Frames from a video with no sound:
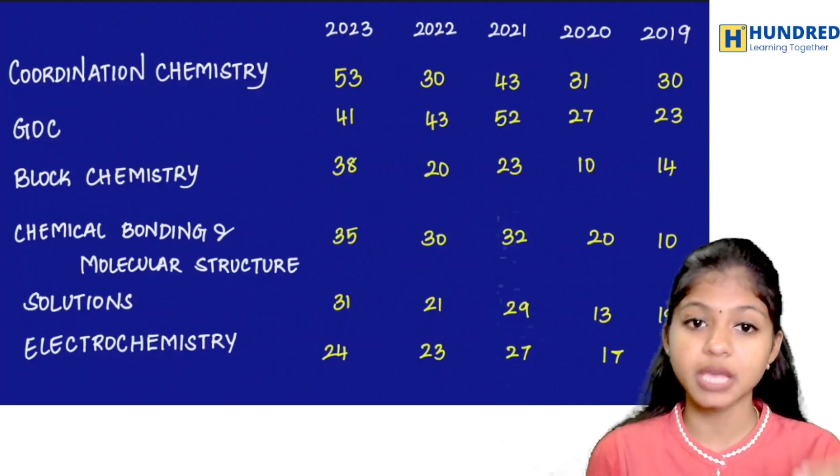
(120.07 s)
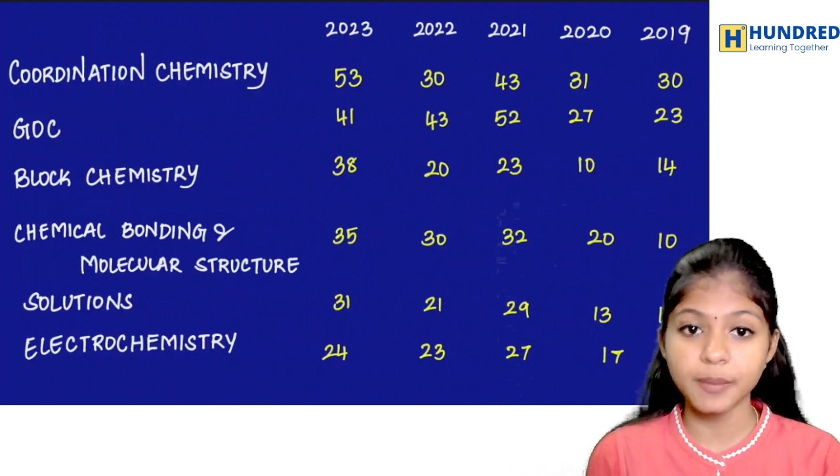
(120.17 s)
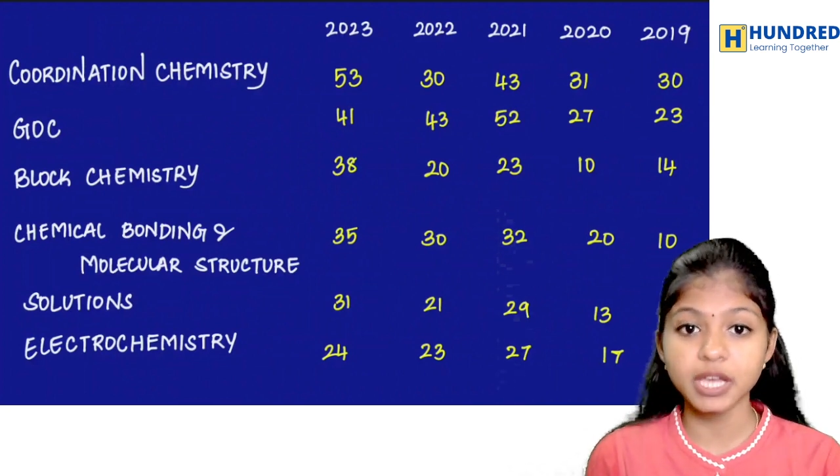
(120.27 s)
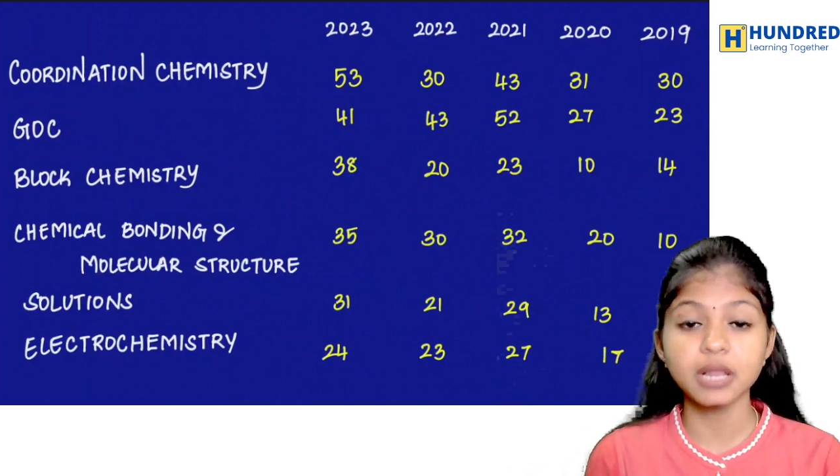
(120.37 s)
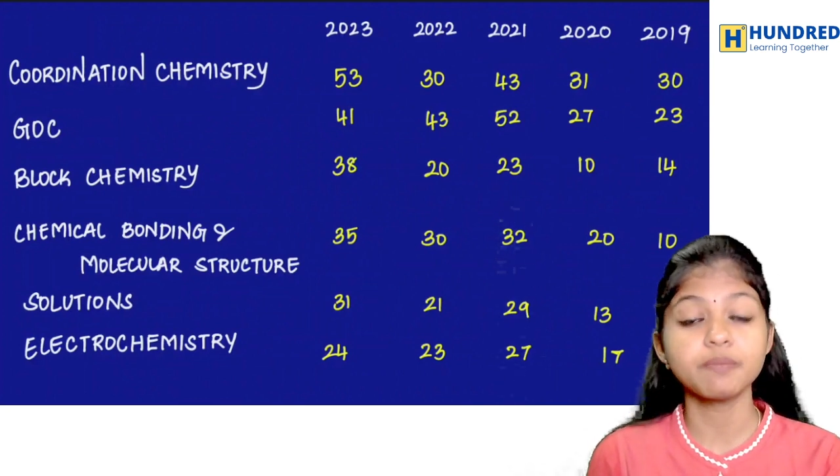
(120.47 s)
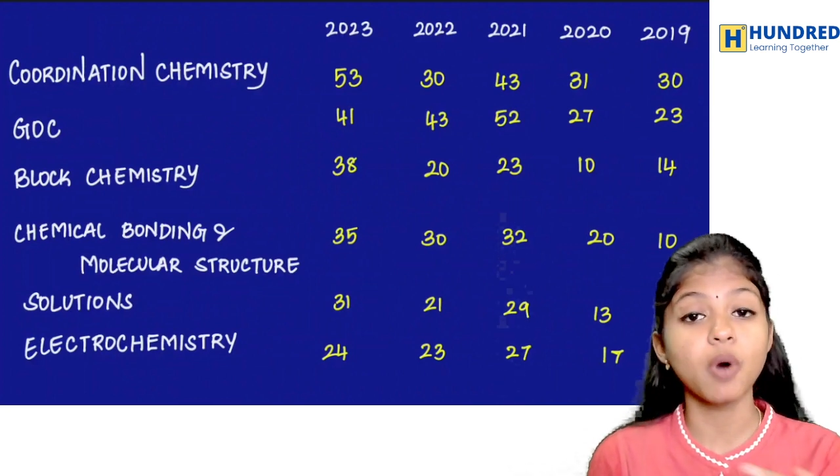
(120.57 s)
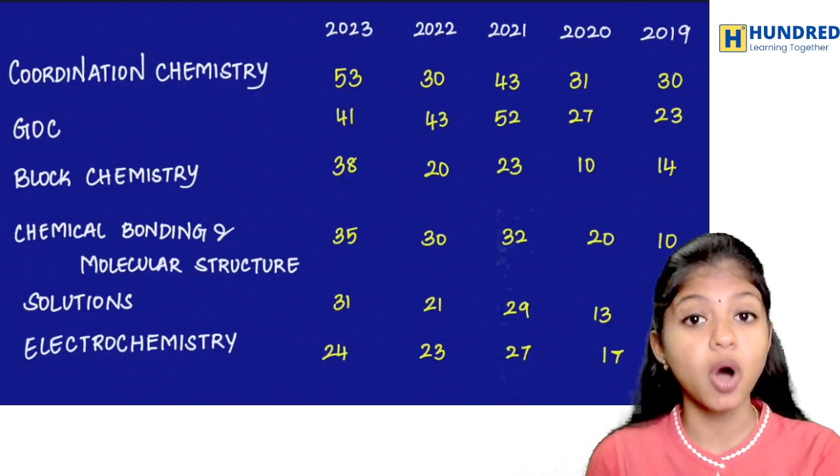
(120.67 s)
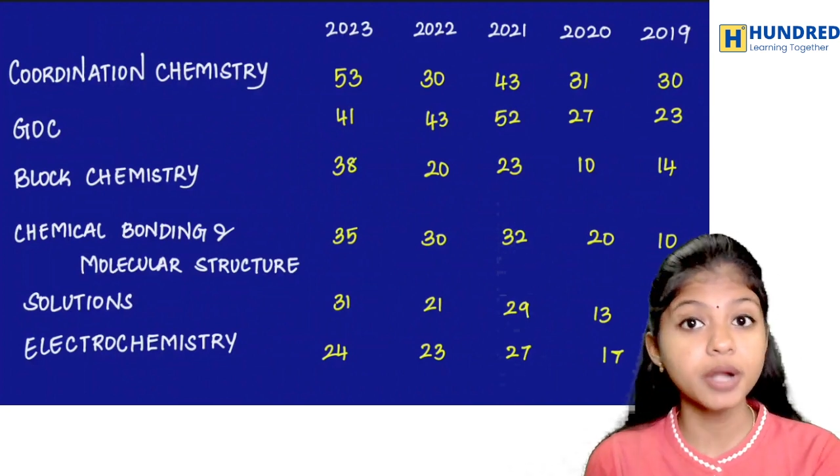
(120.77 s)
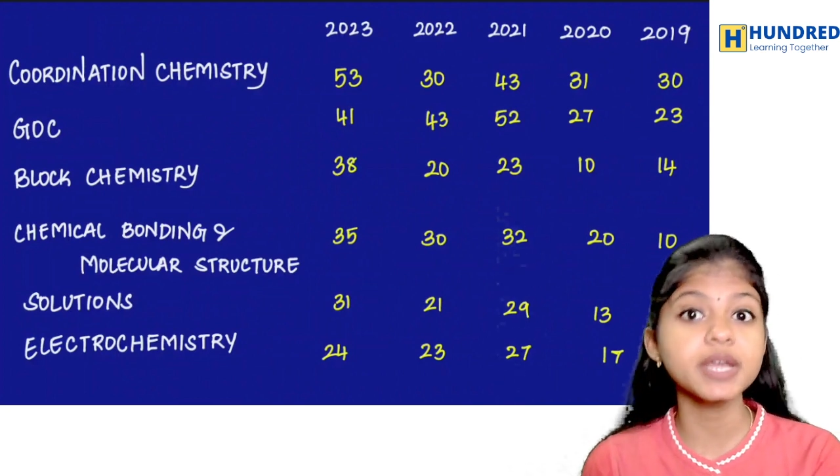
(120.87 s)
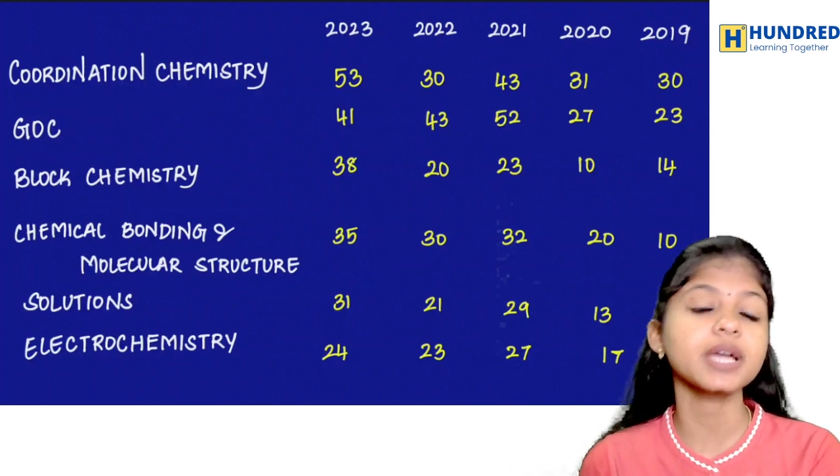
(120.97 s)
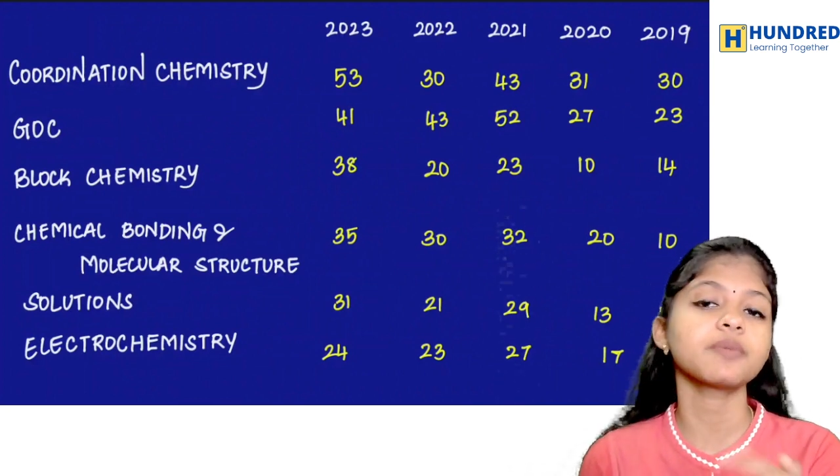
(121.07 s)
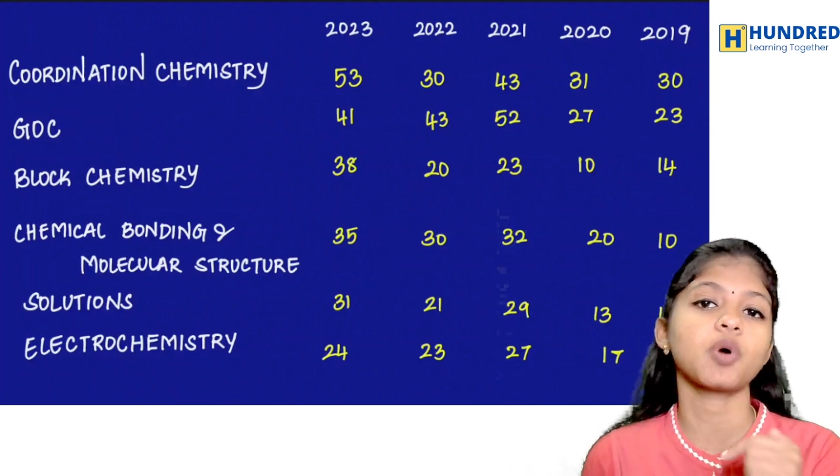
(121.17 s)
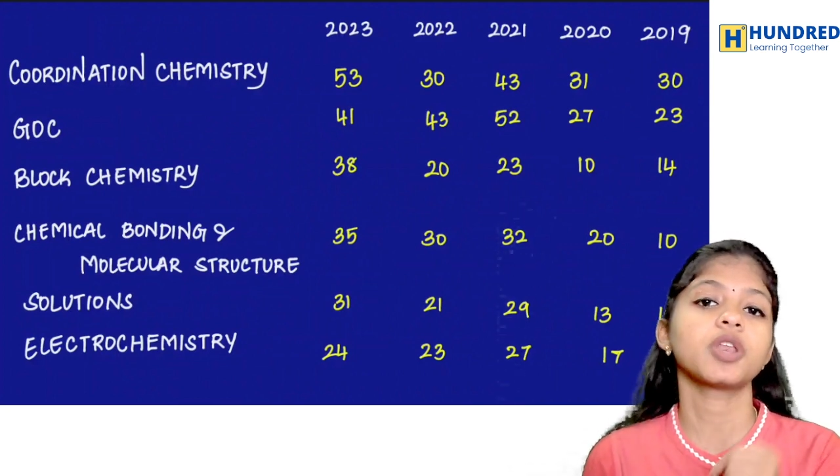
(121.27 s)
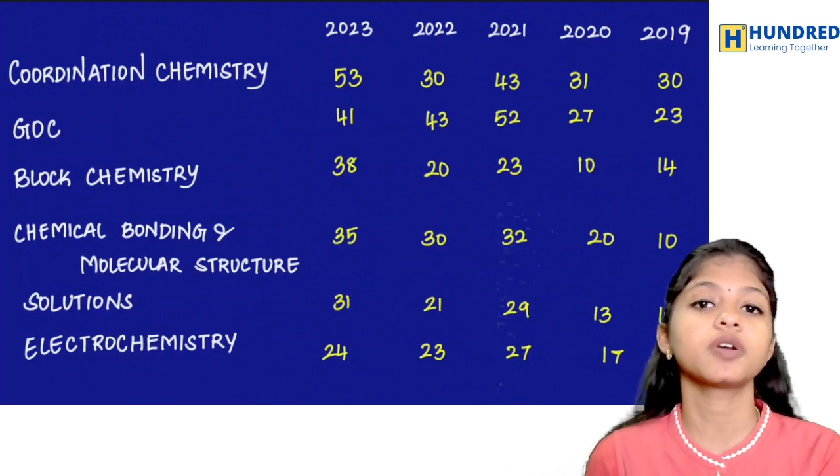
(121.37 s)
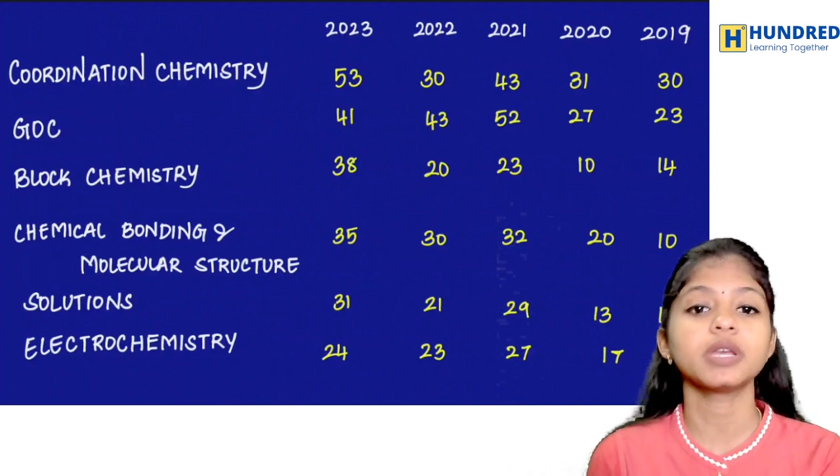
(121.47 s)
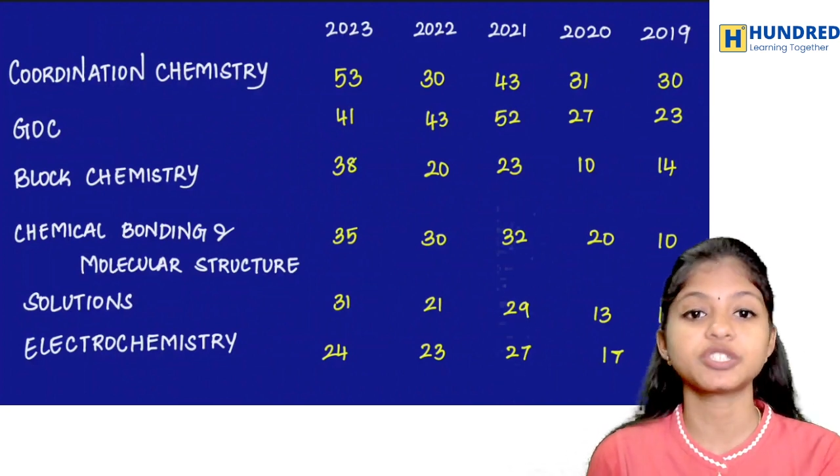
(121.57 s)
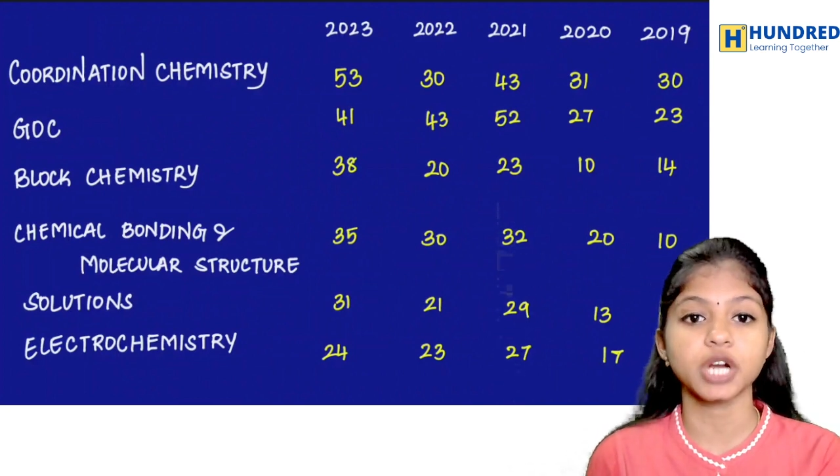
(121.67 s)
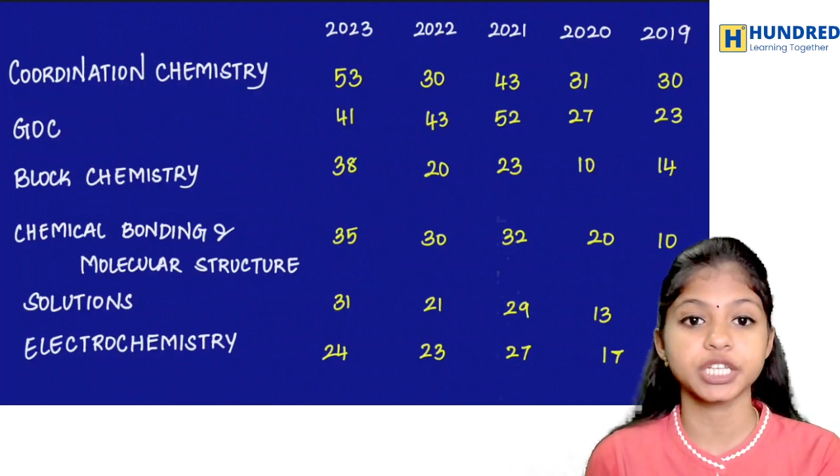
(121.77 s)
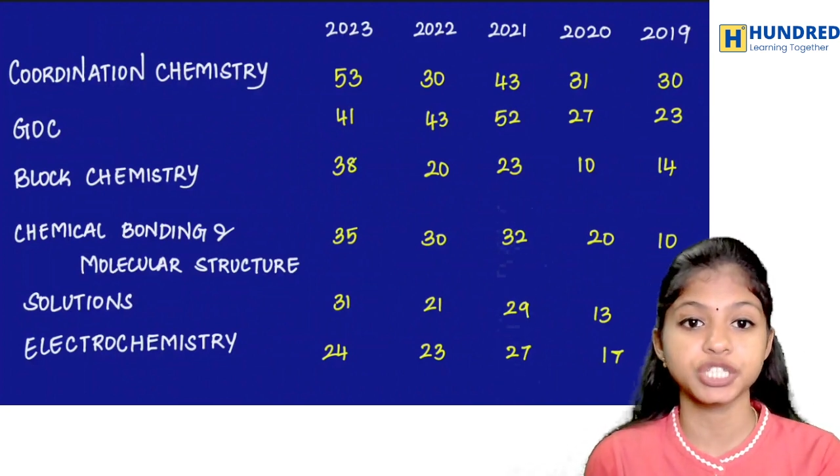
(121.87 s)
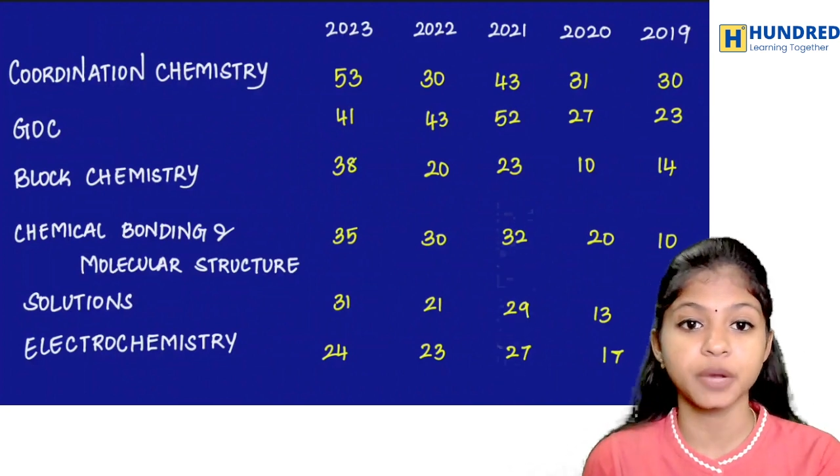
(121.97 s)
கெமிக்கல் பாண்டிங் அண்ட் மாலிகுலர்
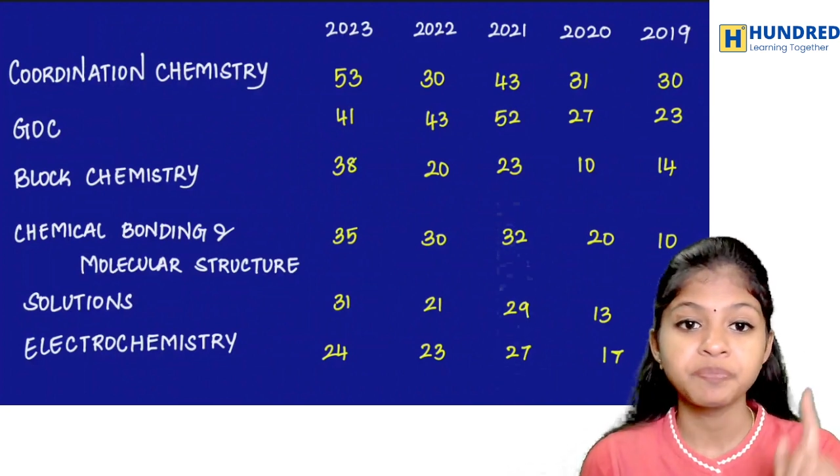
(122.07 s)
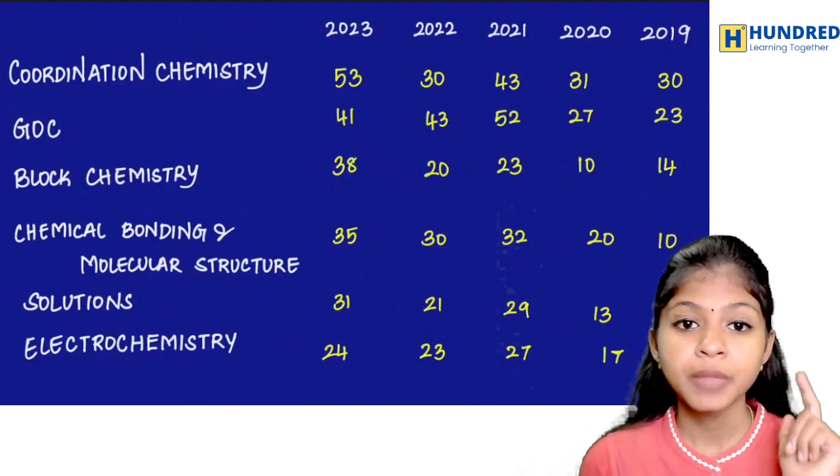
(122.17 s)
ஸ்ட்ரக்சர்